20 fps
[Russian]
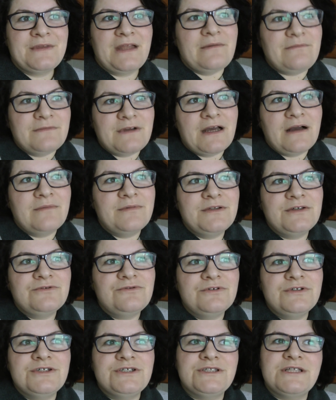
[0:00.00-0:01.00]
там как бы
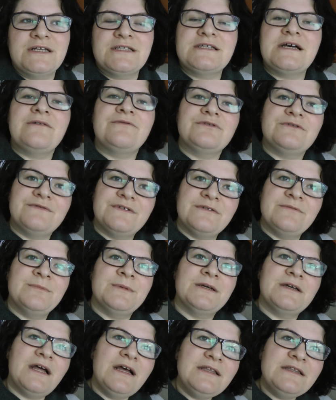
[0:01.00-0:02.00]
никто не считается, а вот вы
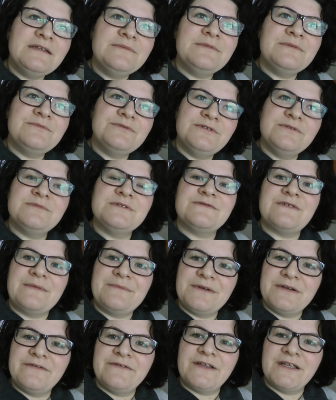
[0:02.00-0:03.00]
иммигранты, мы будем с
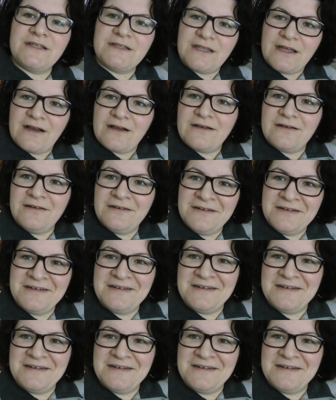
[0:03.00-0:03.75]
вами говорить так,